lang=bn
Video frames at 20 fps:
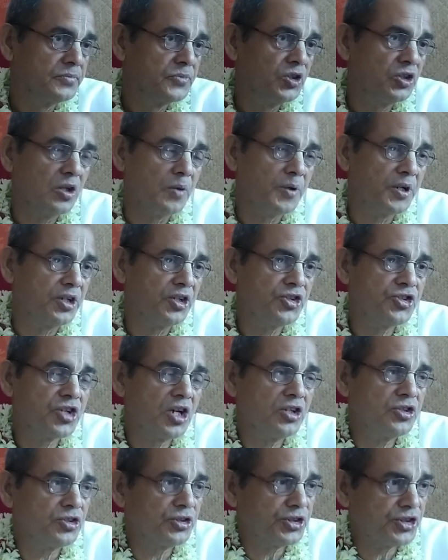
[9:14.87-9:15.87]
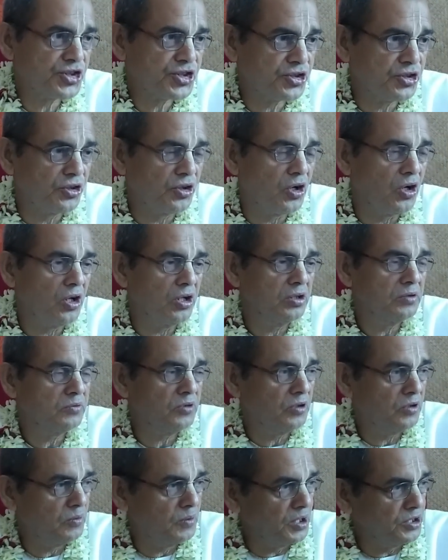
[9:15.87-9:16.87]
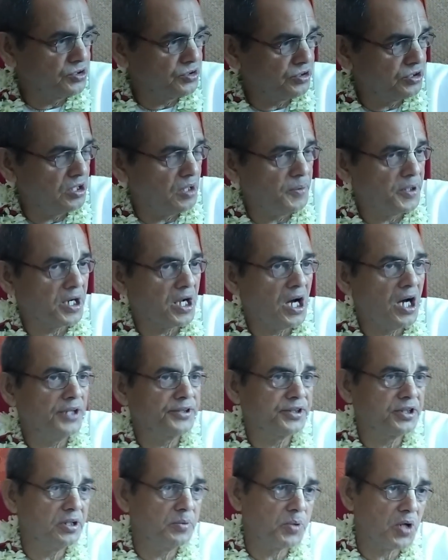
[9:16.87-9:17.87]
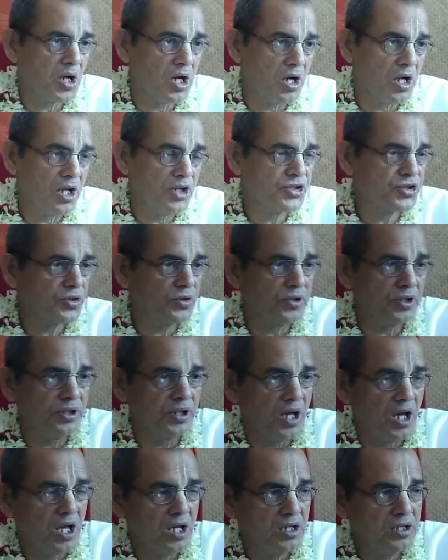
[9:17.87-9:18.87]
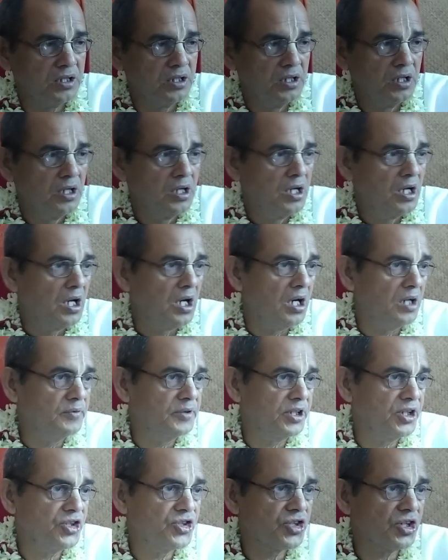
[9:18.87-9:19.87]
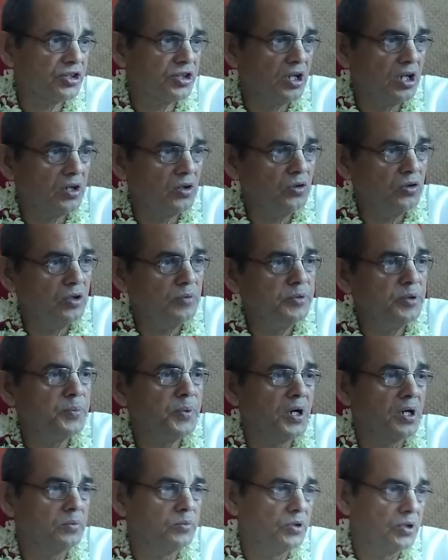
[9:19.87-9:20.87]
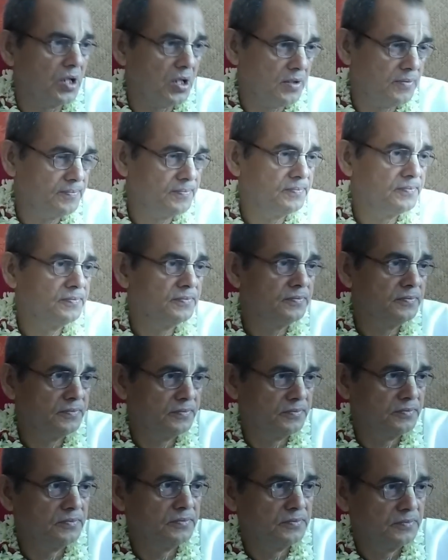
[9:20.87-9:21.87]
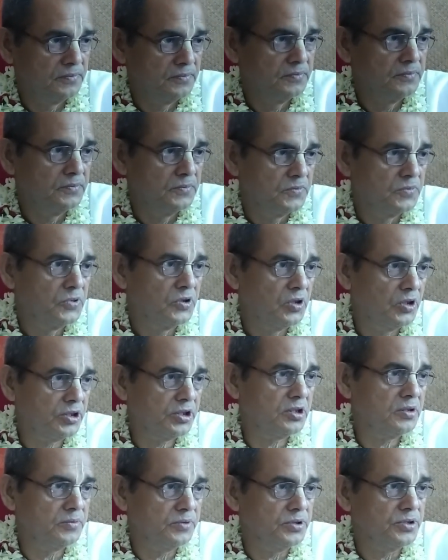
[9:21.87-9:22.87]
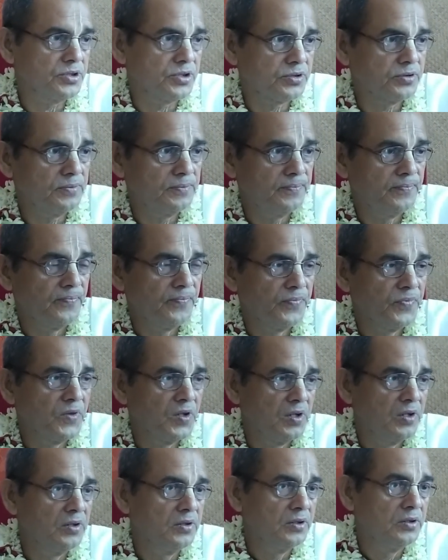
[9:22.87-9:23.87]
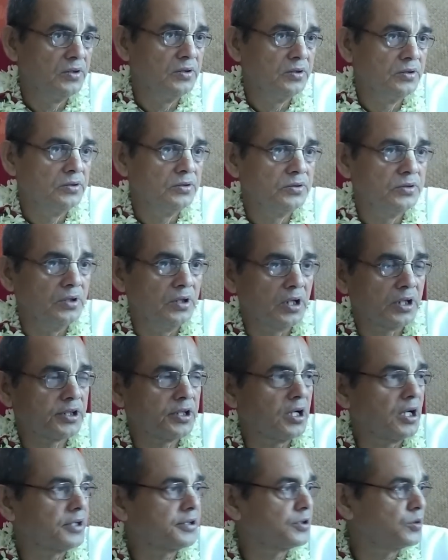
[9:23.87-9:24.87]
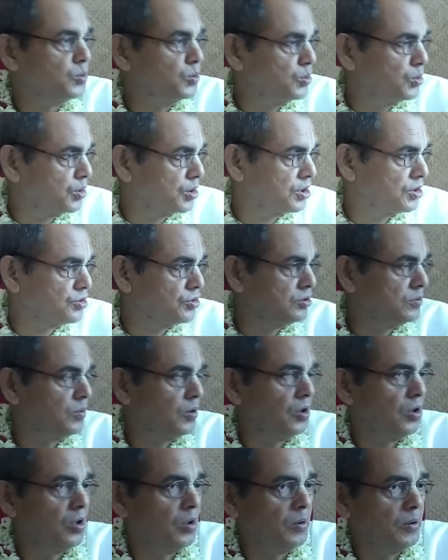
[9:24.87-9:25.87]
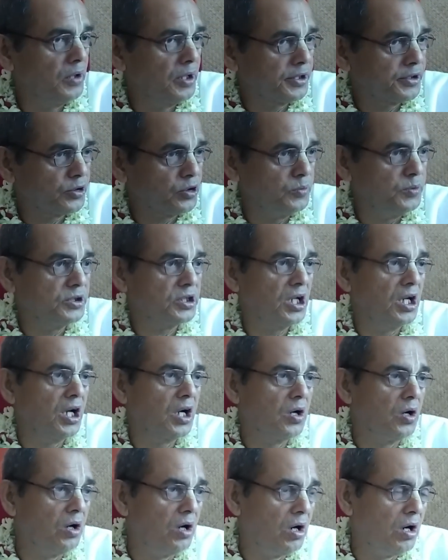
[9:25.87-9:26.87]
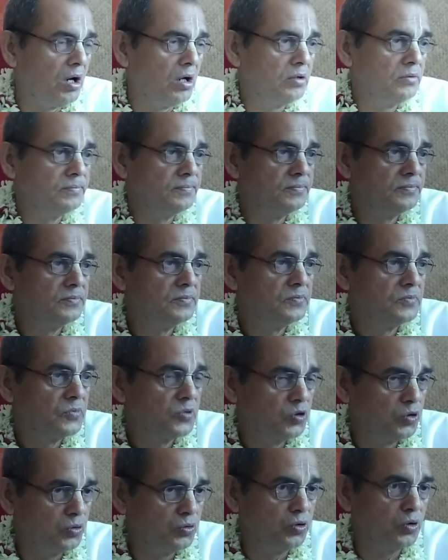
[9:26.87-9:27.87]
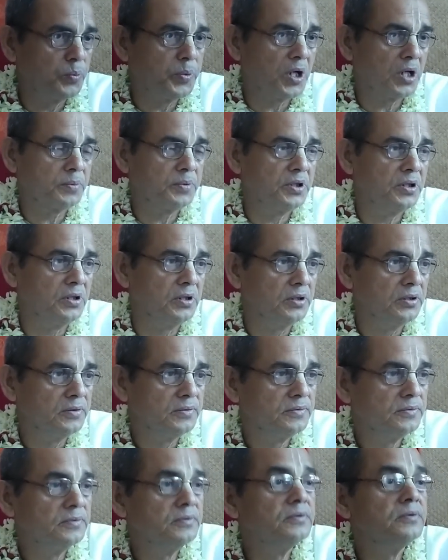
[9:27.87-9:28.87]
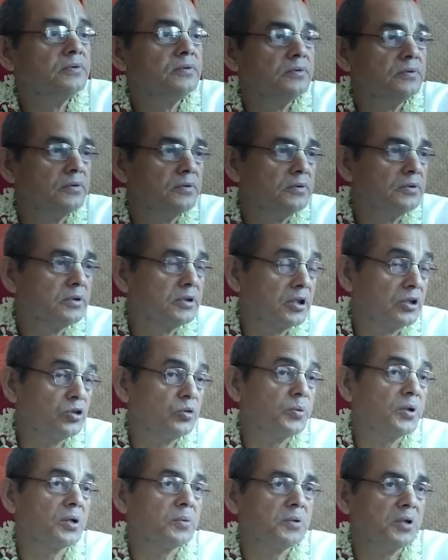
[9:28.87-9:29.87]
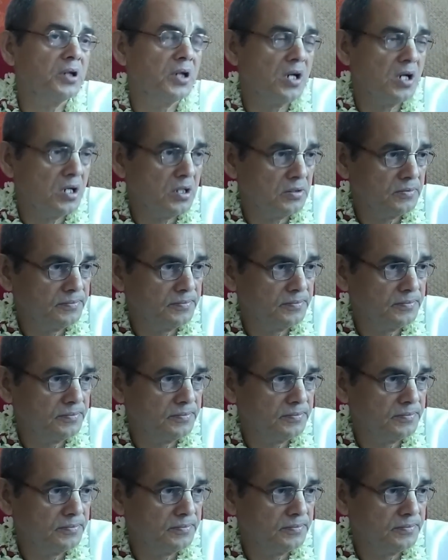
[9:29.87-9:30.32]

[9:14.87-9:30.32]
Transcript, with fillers: কিন্তু আমার ইচ্ছাই যথেষ্ট নয় ভগবান যদি আমার হাতকে প্যারালাইজড করে দেয় আমার ইচ্ছা থাকলেও আমি পারবো না কথাটা বলেছি একটা একটা কুকুরকে যদি বলো একটা কবিতা লেখ কুকুর পারবে কেন পারবে না